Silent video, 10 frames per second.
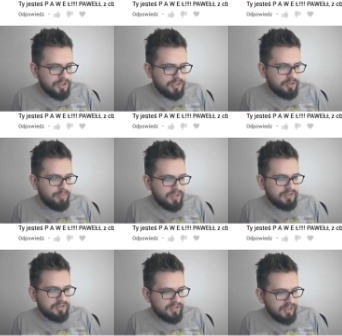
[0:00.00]
jest
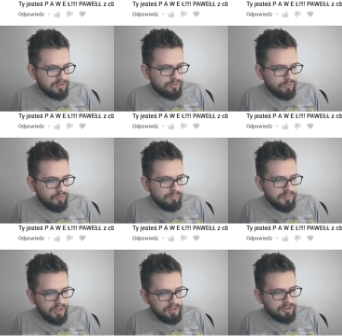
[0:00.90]
bez sensu.
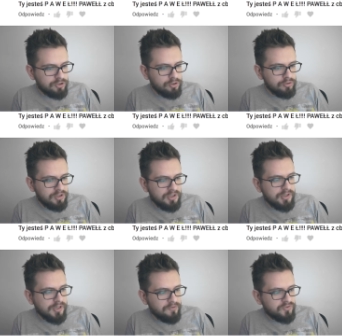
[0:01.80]
Mielisz to ty.